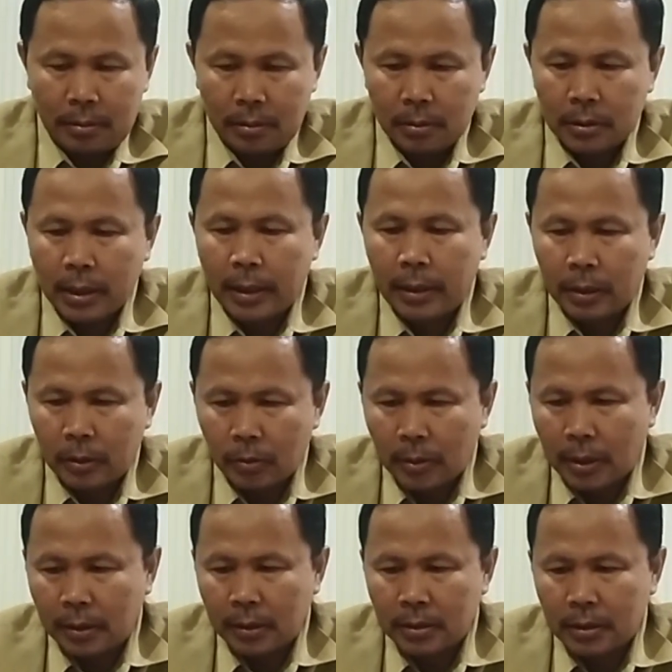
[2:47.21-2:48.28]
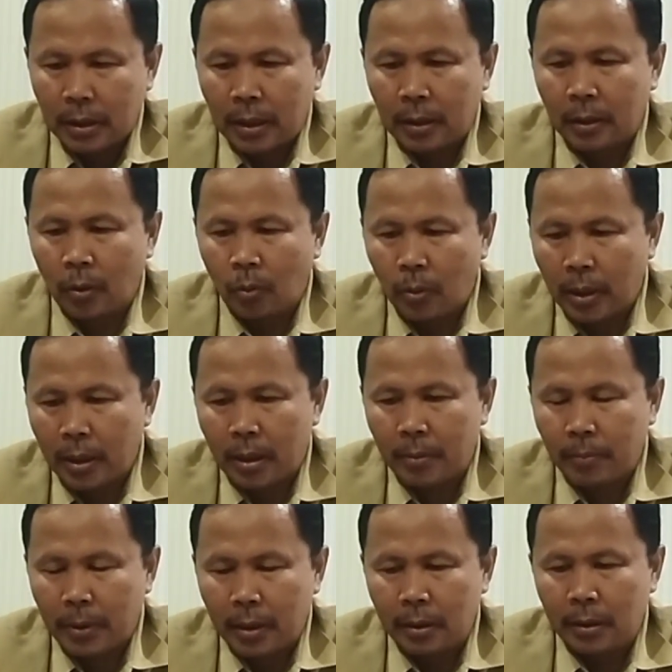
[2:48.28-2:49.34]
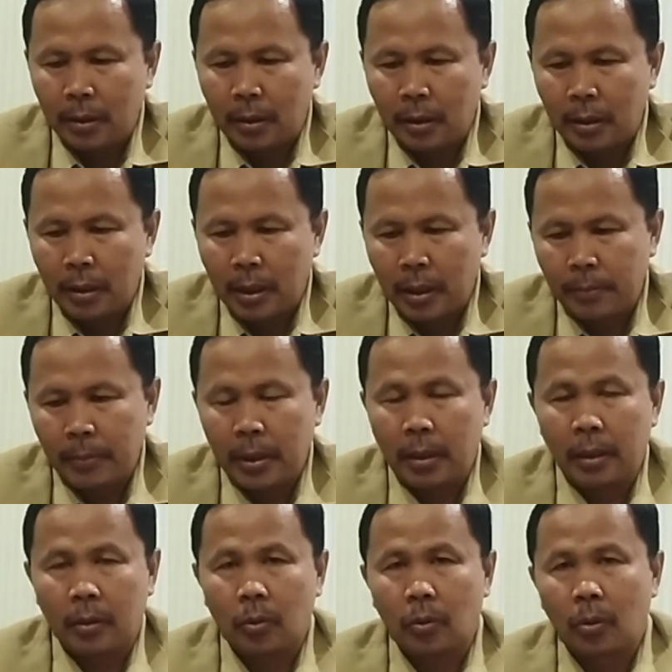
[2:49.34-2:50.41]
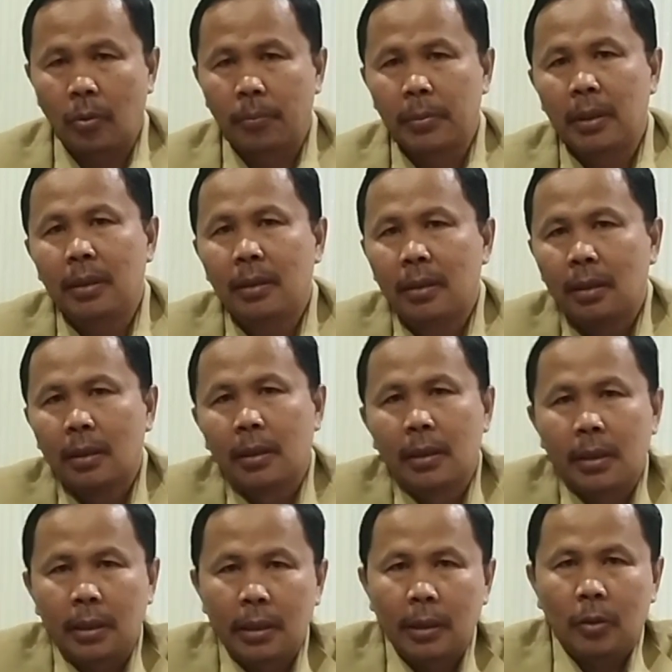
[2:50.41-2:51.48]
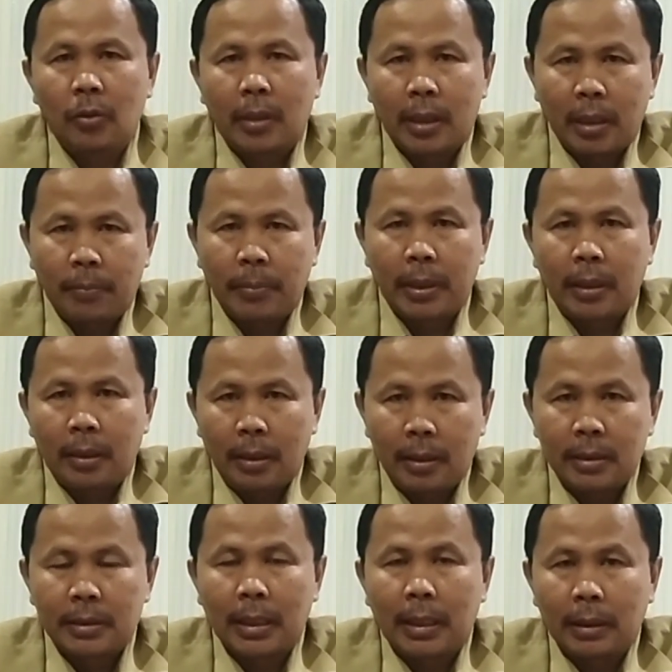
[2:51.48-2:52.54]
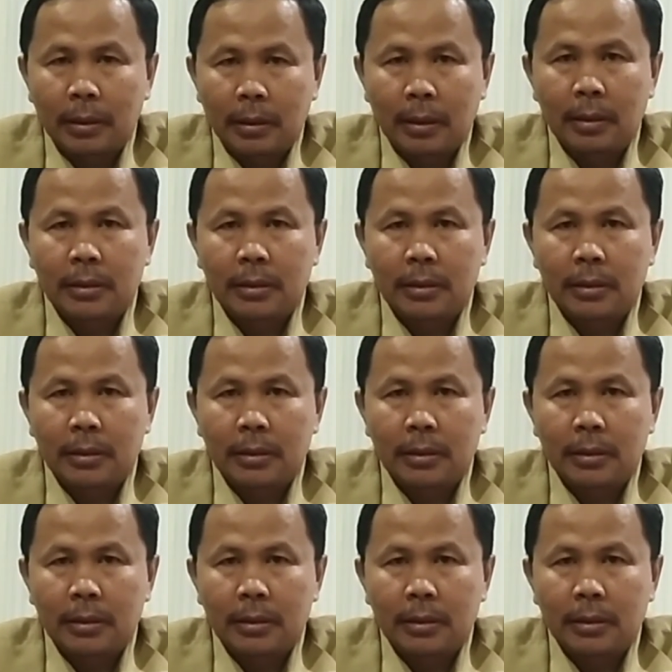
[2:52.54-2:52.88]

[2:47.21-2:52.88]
Entah itu nanti setelah keluar, mandiri dalam ekonomi, itu harapan dari santri,